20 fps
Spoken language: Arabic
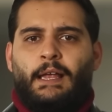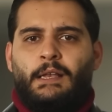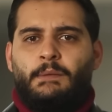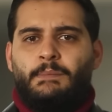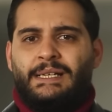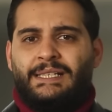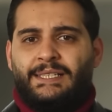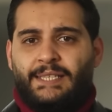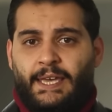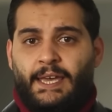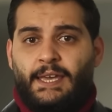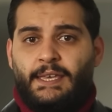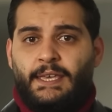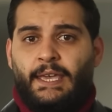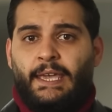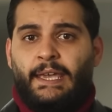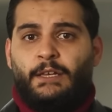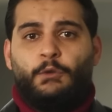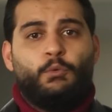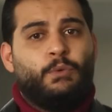
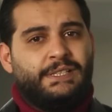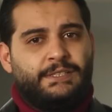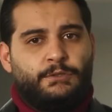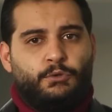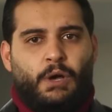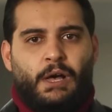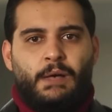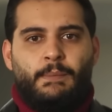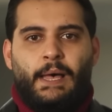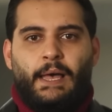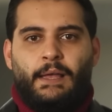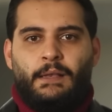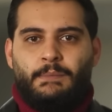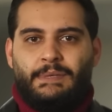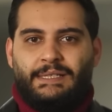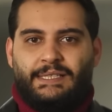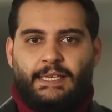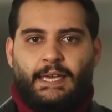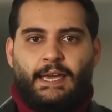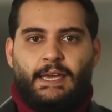المسيحيين والزعماء
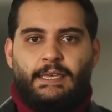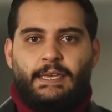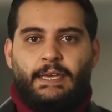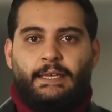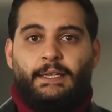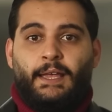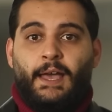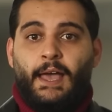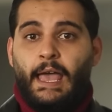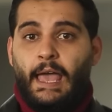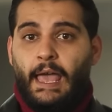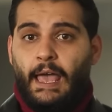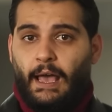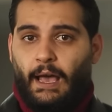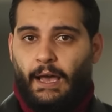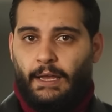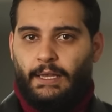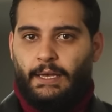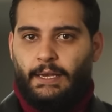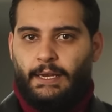المسيحيين
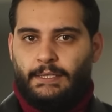على